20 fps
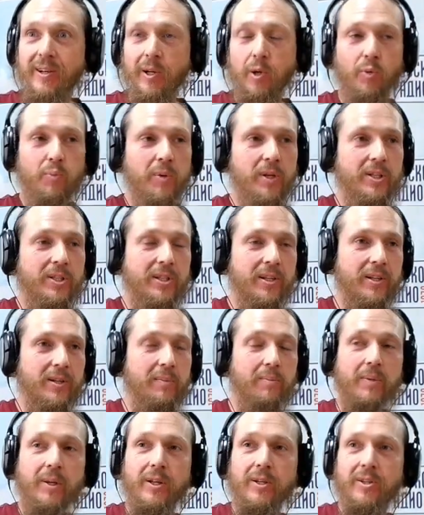любите
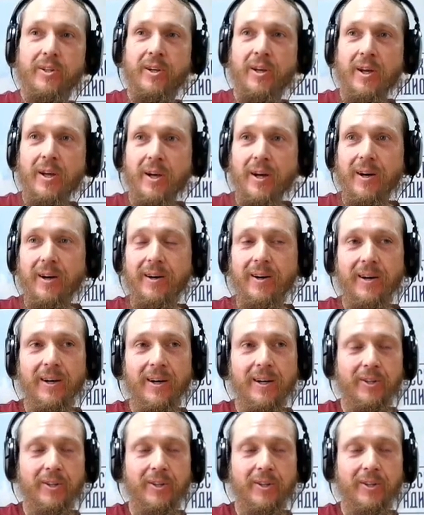мир, э,